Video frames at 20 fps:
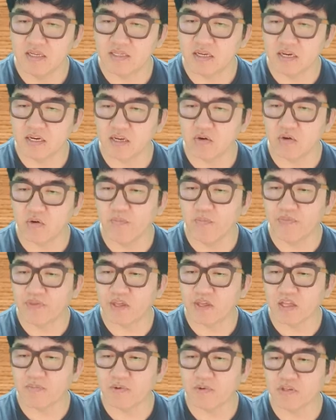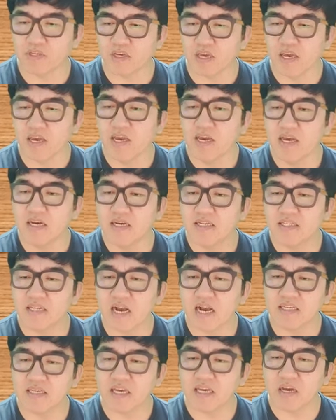그리고 다섯 번째
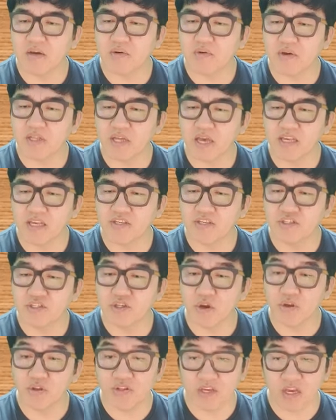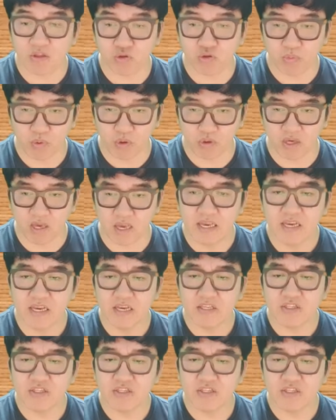상장회사의 전자투표제